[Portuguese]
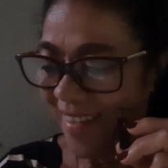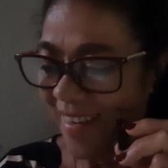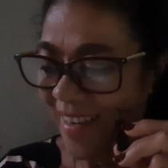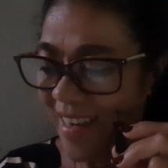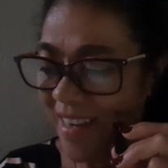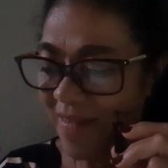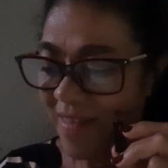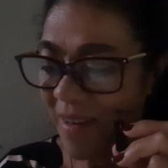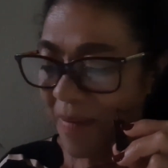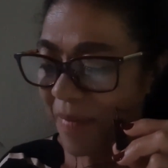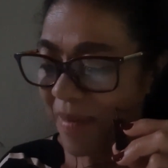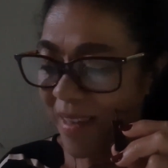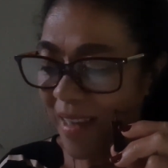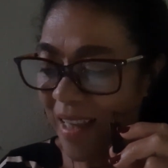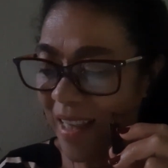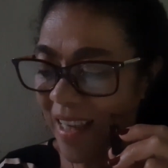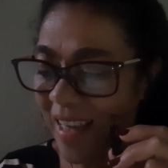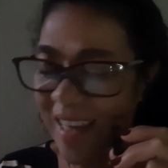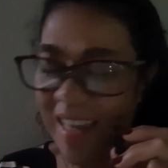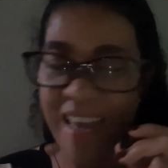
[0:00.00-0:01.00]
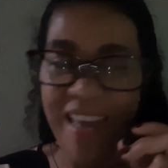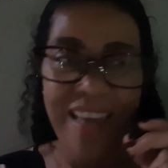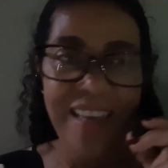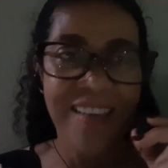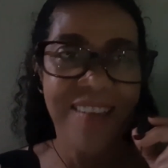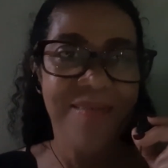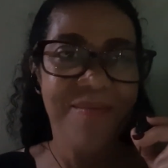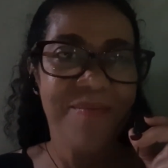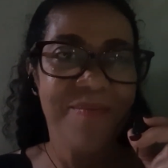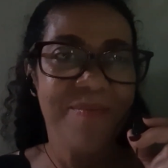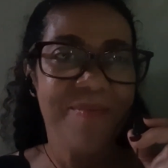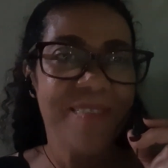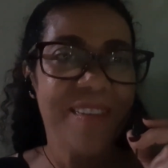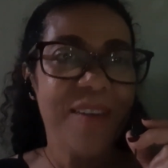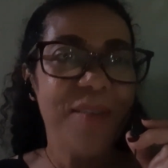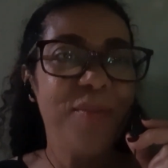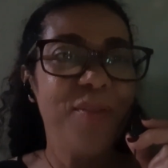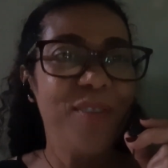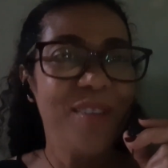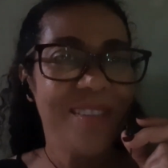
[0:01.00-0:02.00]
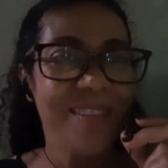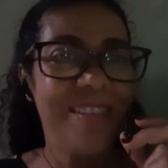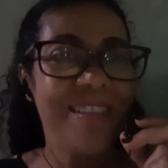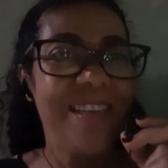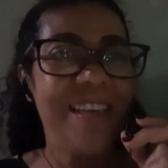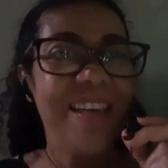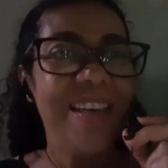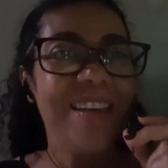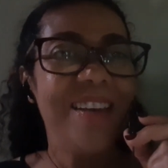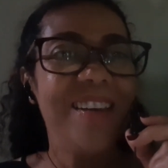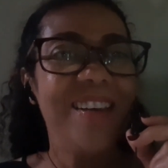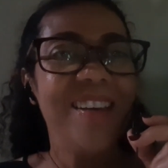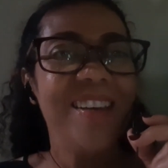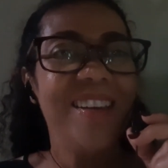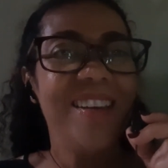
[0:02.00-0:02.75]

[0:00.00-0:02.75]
Não vai precisar ninguém que você